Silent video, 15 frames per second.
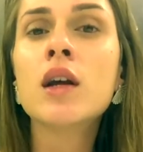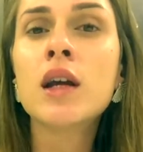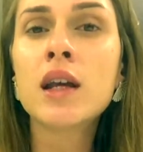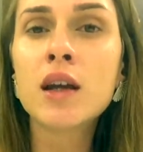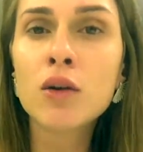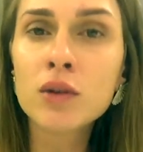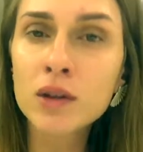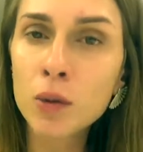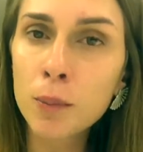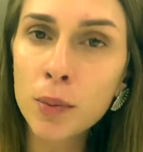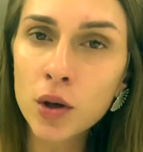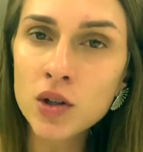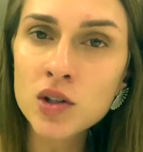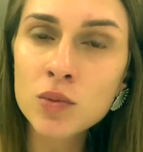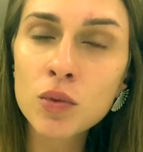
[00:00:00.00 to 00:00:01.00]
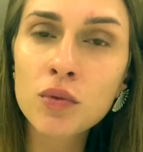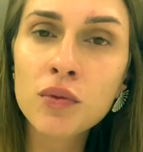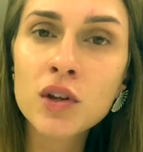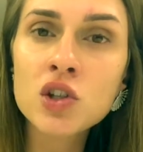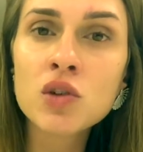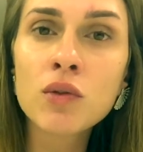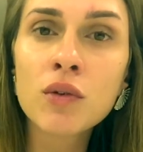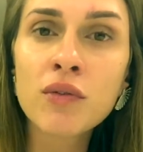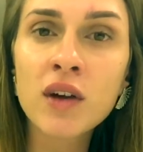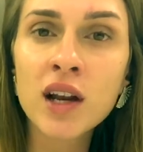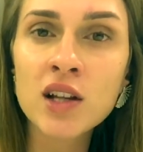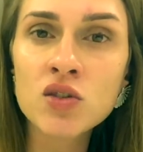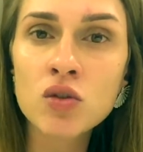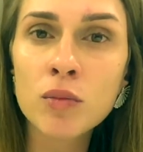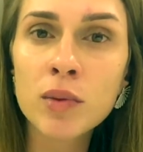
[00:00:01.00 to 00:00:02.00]
E eu no próximo vídeo eu vou
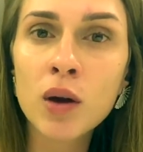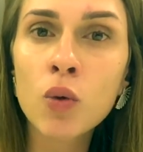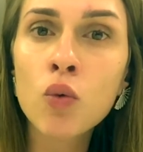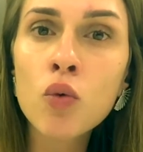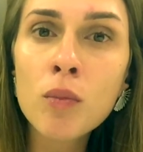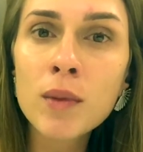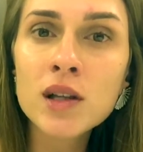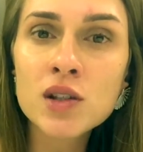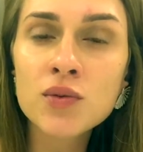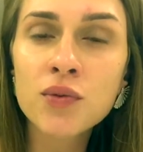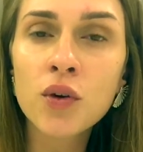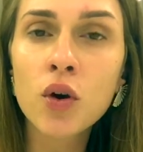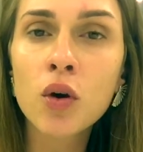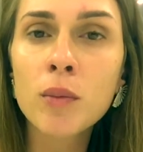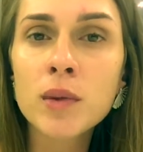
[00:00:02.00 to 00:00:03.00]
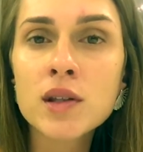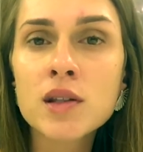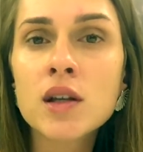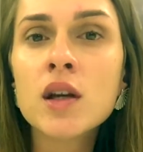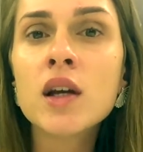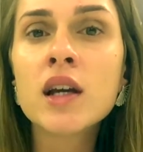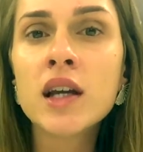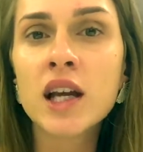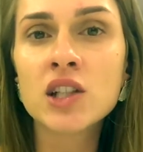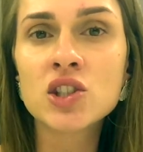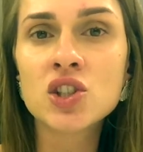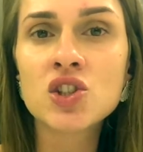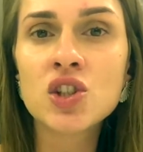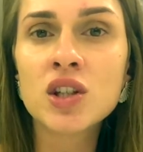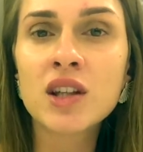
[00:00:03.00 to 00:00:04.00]
falar sobre algumas formas que a
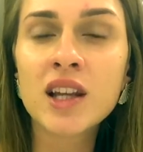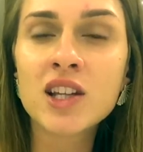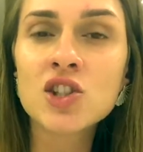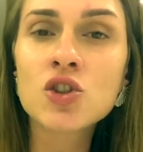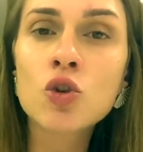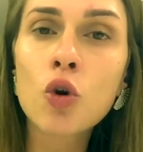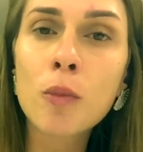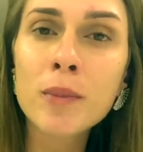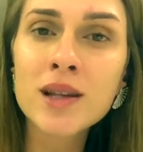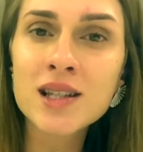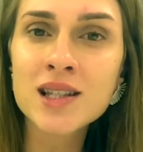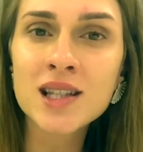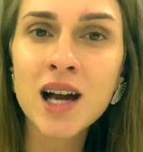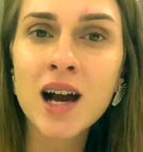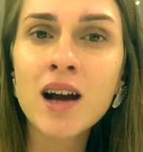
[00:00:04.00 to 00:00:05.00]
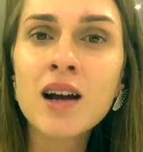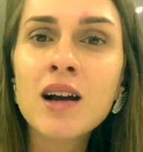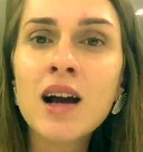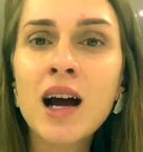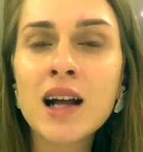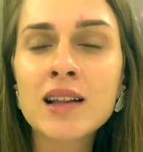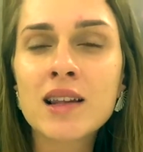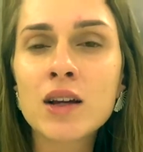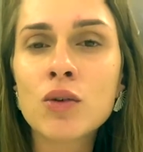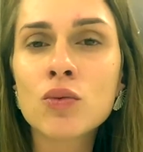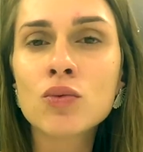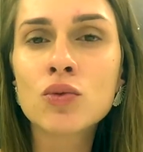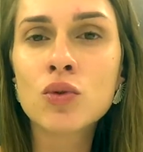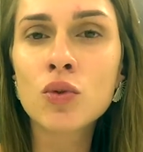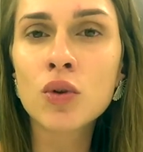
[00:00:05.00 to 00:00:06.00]
gente tem de começar a ter
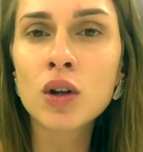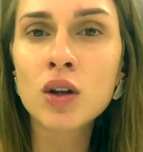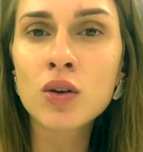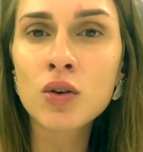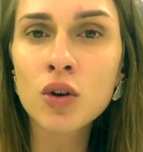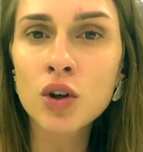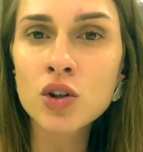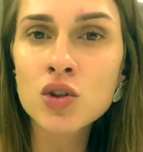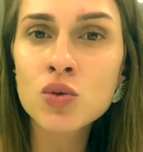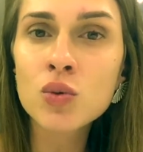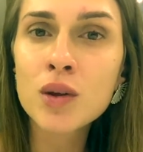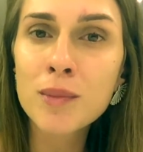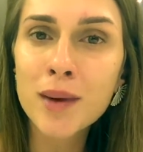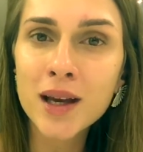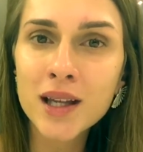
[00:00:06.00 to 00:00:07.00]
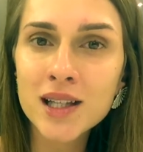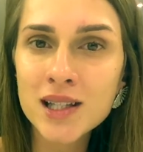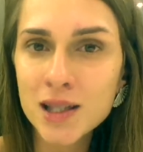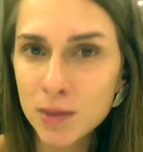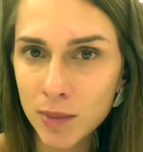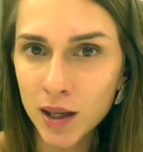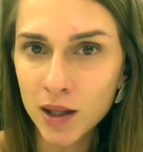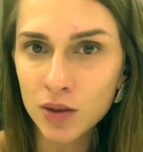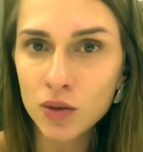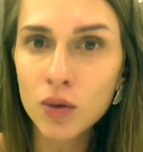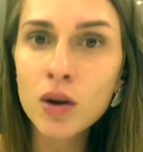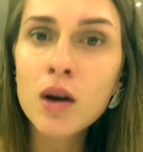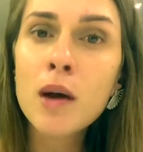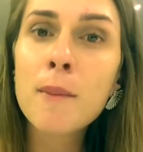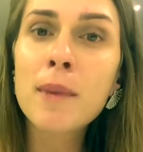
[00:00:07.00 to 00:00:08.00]
controle no nosso emagrecimento.
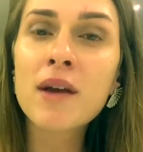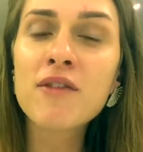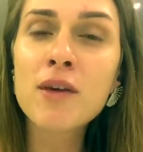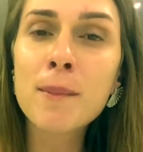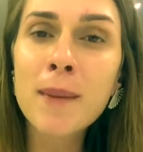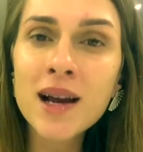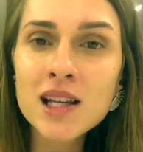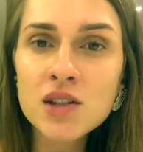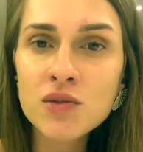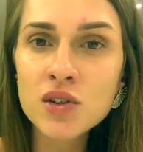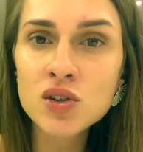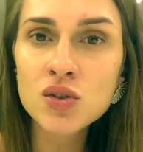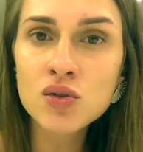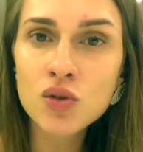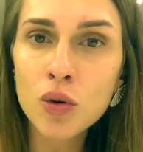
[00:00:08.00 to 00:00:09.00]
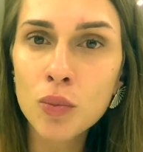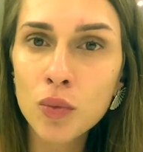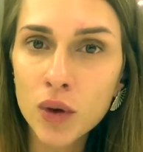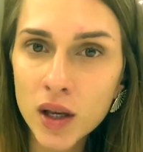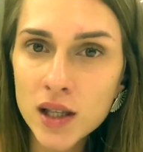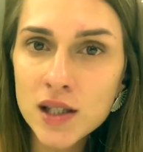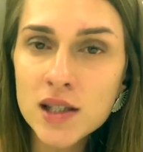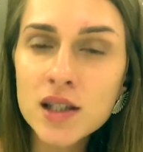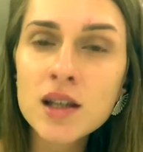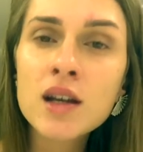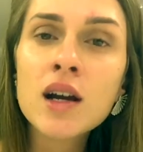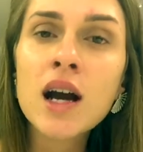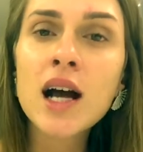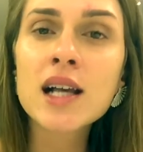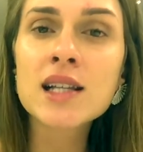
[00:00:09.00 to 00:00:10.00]
Para ver mais vídeos como esse,
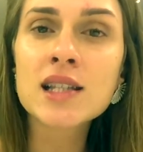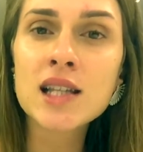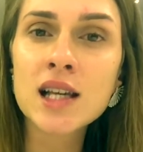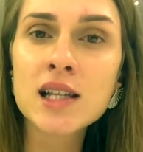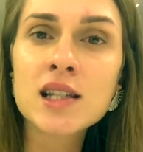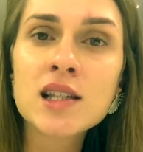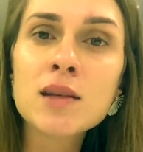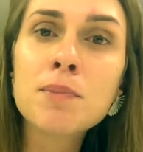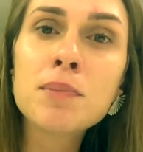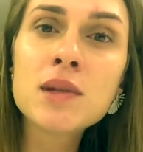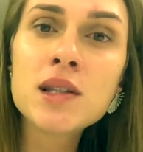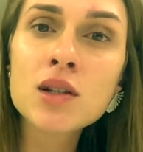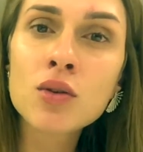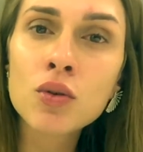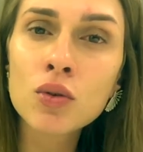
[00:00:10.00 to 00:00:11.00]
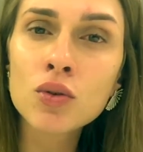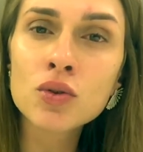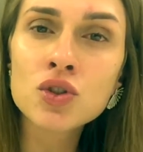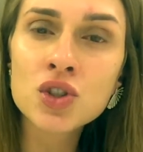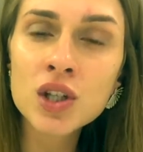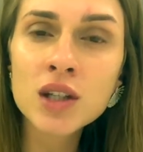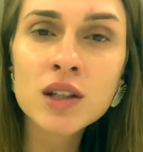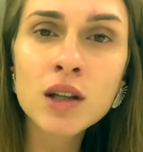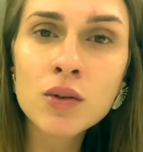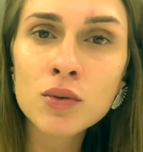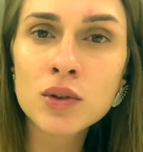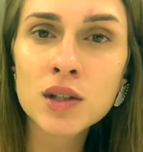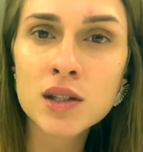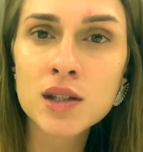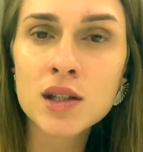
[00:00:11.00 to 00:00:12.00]
acesse
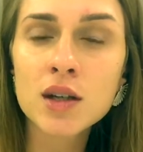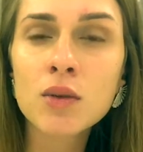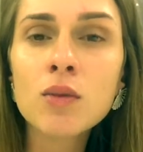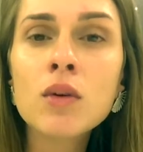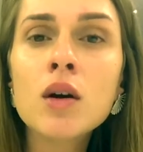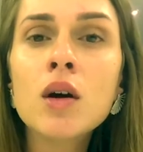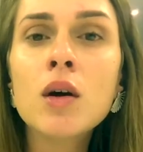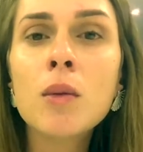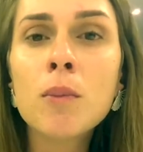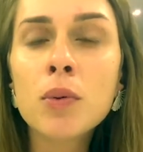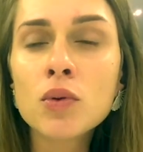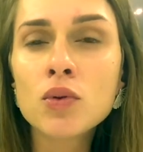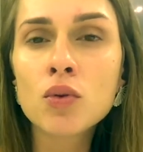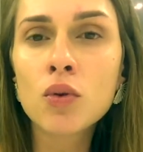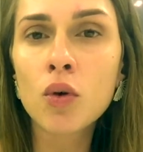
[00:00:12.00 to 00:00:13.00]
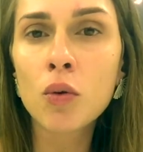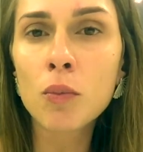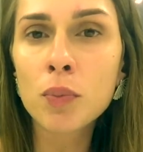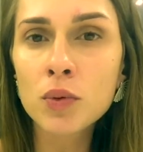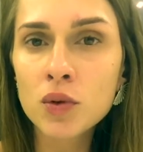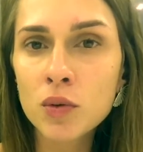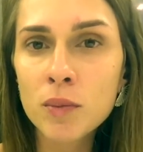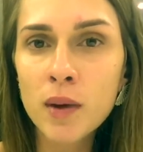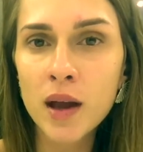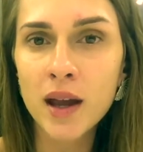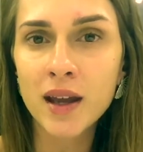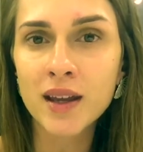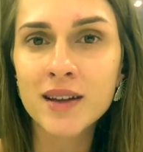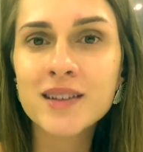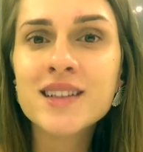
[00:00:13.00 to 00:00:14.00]

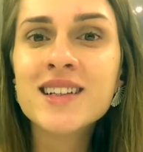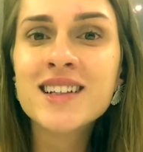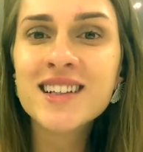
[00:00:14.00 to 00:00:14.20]
psicologiadanutrição.com.br.